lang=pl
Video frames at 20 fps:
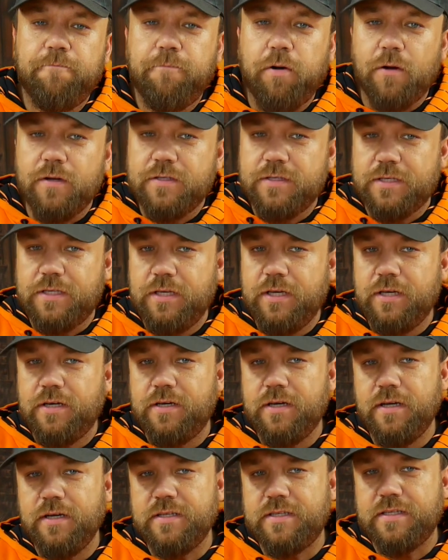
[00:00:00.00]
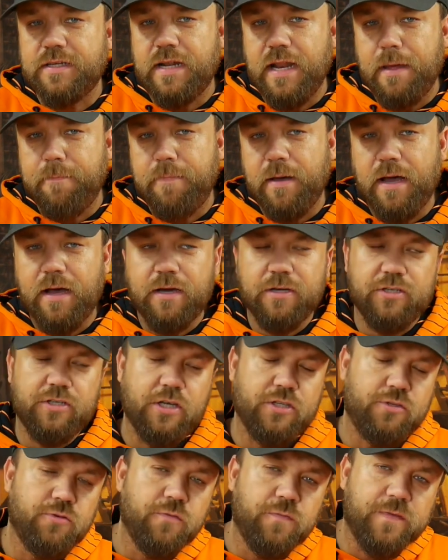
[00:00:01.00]
polskich y, sklepach,
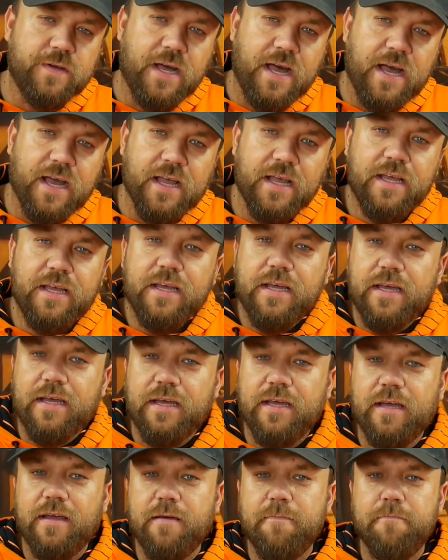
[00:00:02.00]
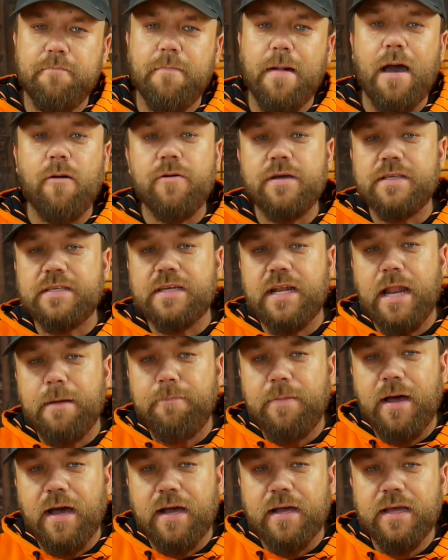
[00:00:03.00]
sieciówkach, małych
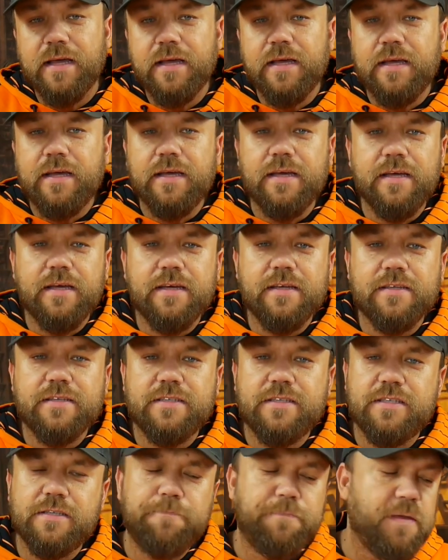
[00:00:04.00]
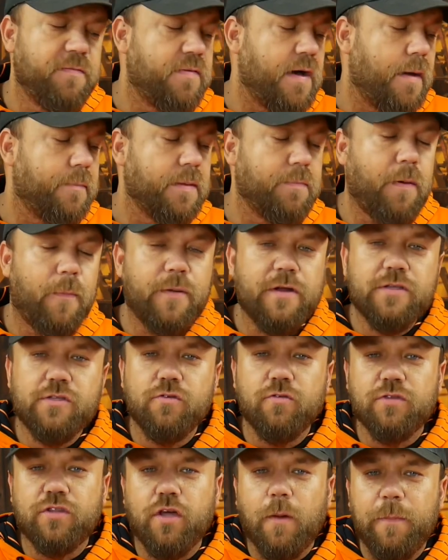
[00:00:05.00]
sklepach z piwami. Po
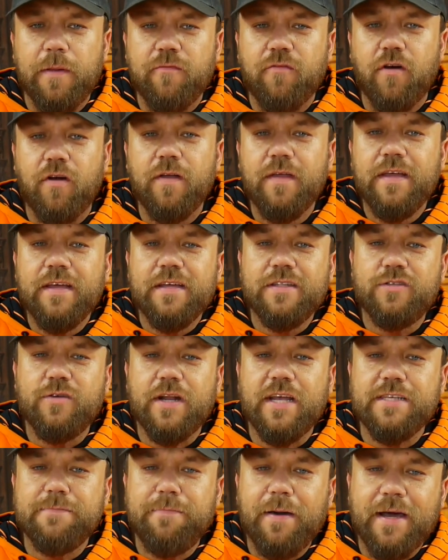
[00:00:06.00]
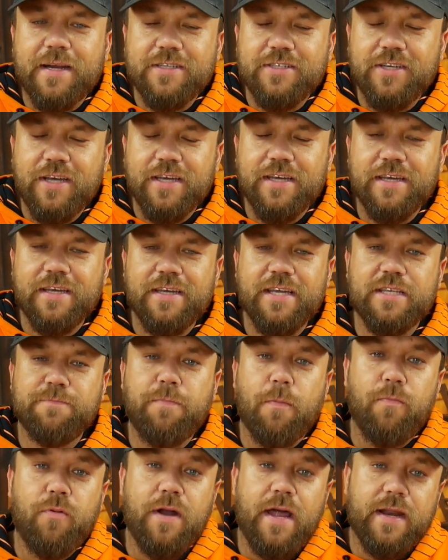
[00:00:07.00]
prostu to piwo coraz bardziej jest
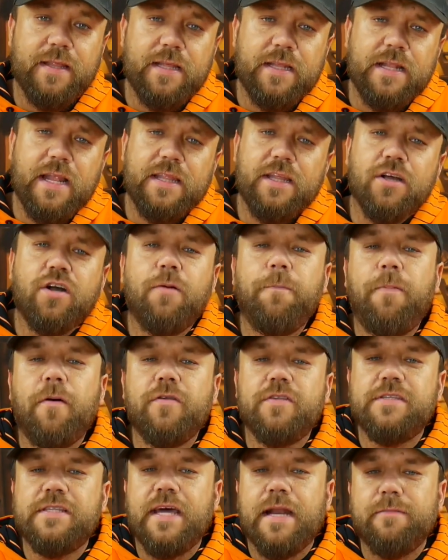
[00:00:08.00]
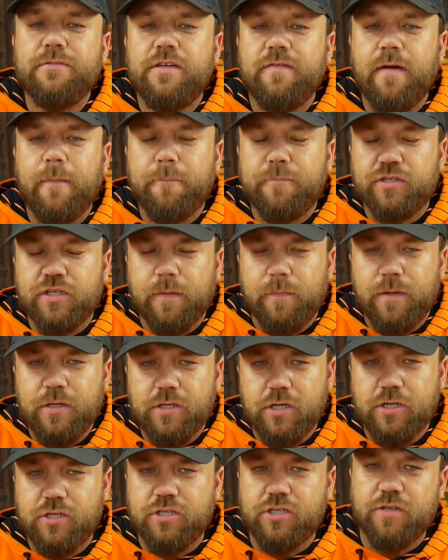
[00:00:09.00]
popularne, dlatego postaram się Wam
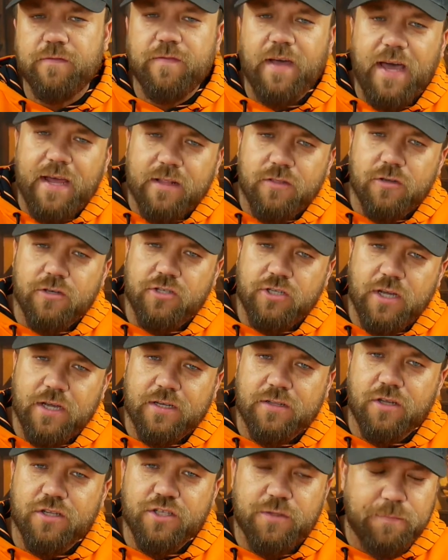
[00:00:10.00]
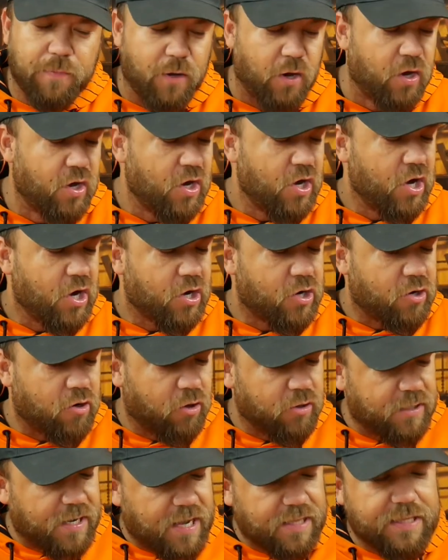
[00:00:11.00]
przybliżyć, czy warto sięgnąć po
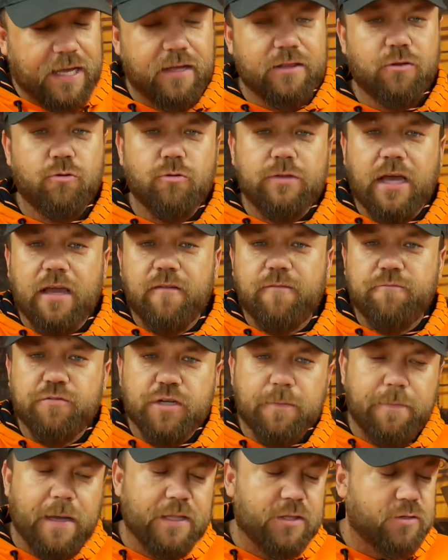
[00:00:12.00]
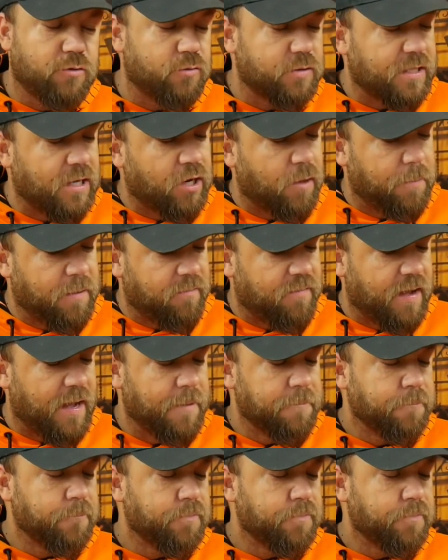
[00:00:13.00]
Konrada, tutaj w przypadku tego piwa